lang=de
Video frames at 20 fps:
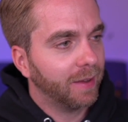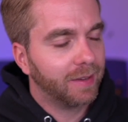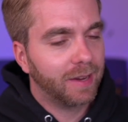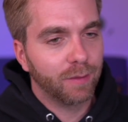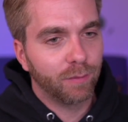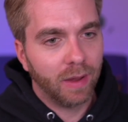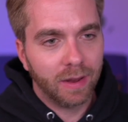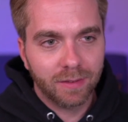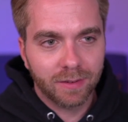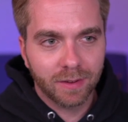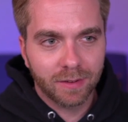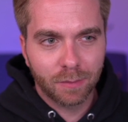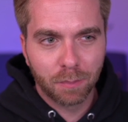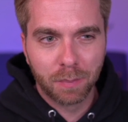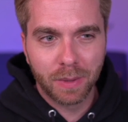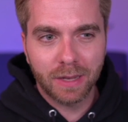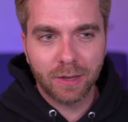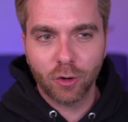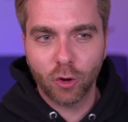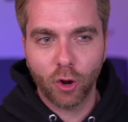hat
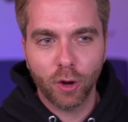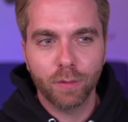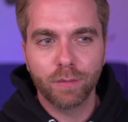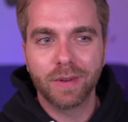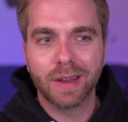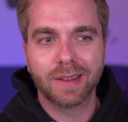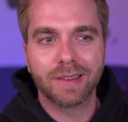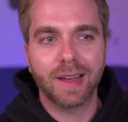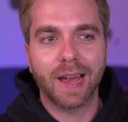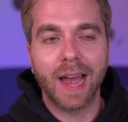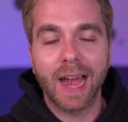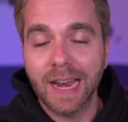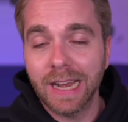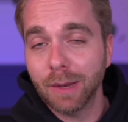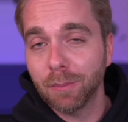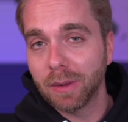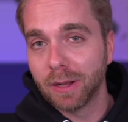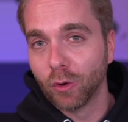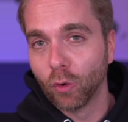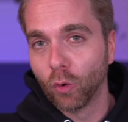gewettet, Bitcoin wird
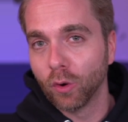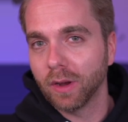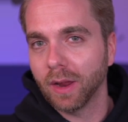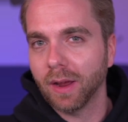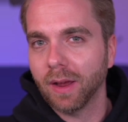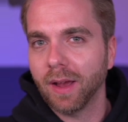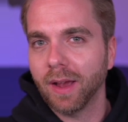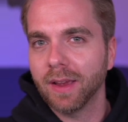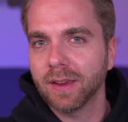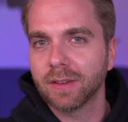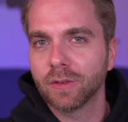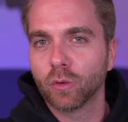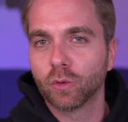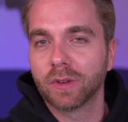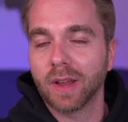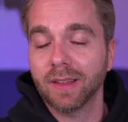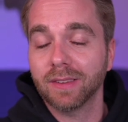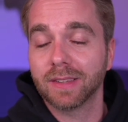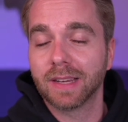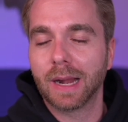eine Million erreichen
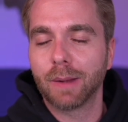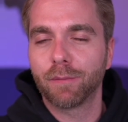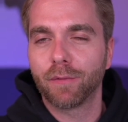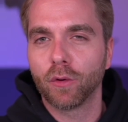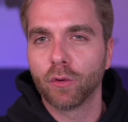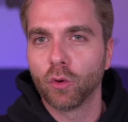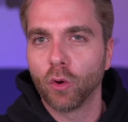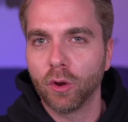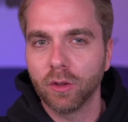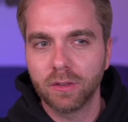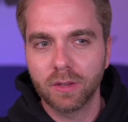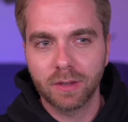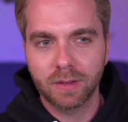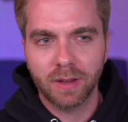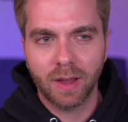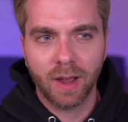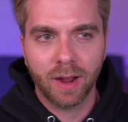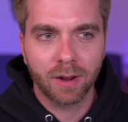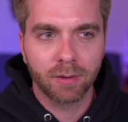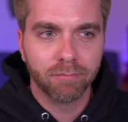und das innerhalb von 90
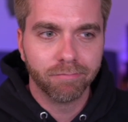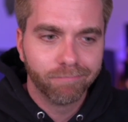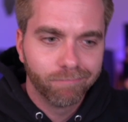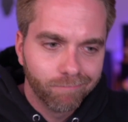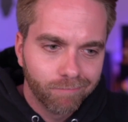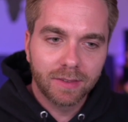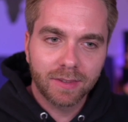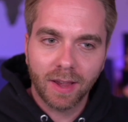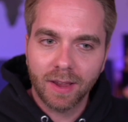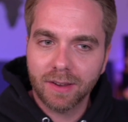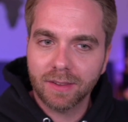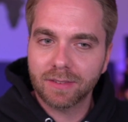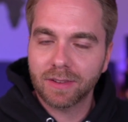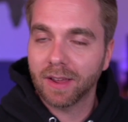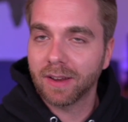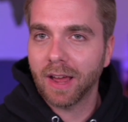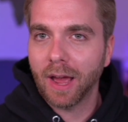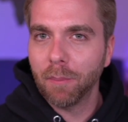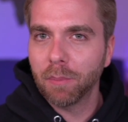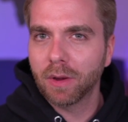Tagen. Die Zeit ist
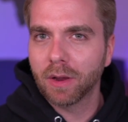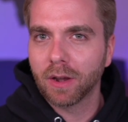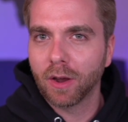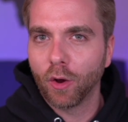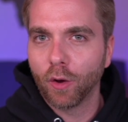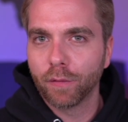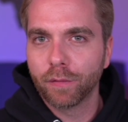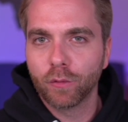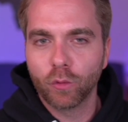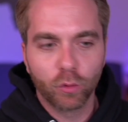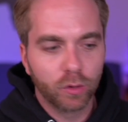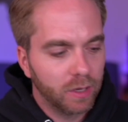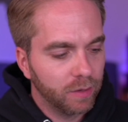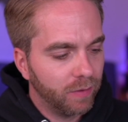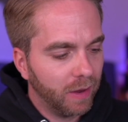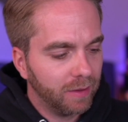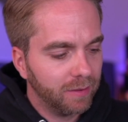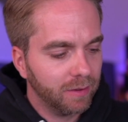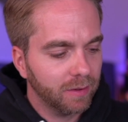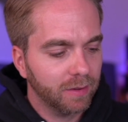leider abgelaufen und
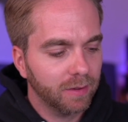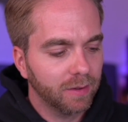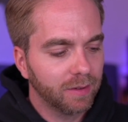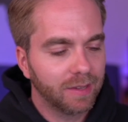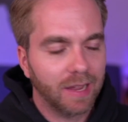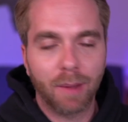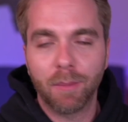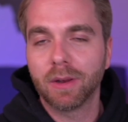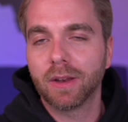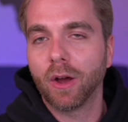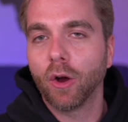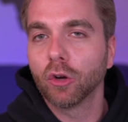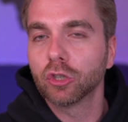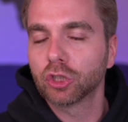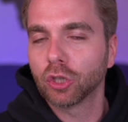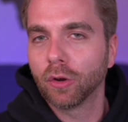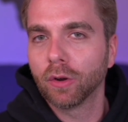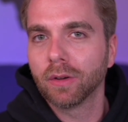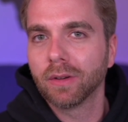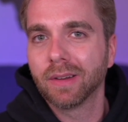die Wette damit auch
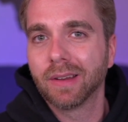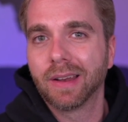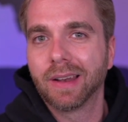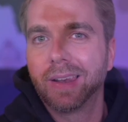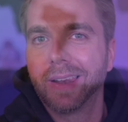schon